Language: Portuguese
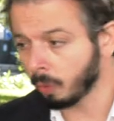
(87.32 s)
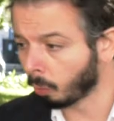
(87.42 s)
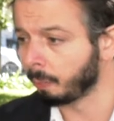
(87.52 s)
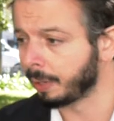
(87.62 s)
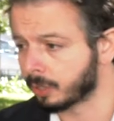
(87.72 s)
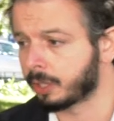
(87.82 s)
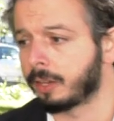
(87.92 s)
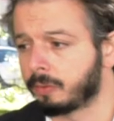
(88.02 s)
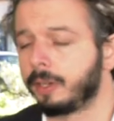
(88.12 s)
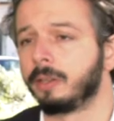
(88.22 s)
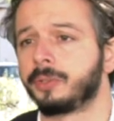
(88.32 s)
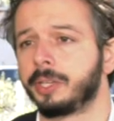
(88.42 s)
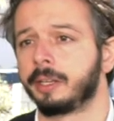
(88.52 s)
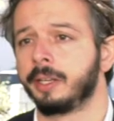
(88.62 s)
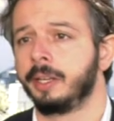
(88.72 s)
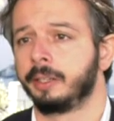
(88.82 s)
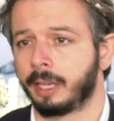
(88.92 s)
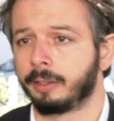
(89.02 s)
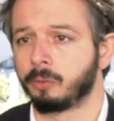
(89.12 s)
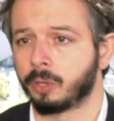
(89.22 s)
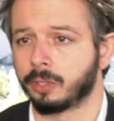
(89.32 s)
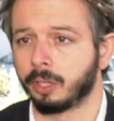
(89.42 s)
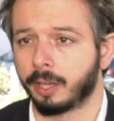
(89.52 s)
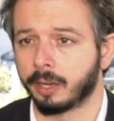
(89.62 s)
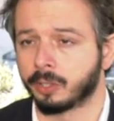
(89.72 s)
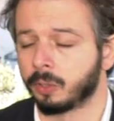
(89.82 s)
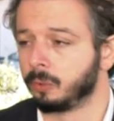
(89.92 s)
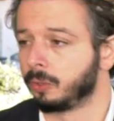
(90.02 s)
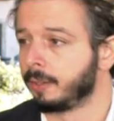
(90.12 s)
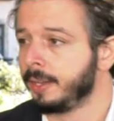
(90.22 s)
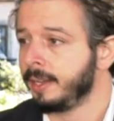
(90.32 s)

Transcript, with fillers: ou como eles já deveriam ser, técnicos auxiliares de saúde,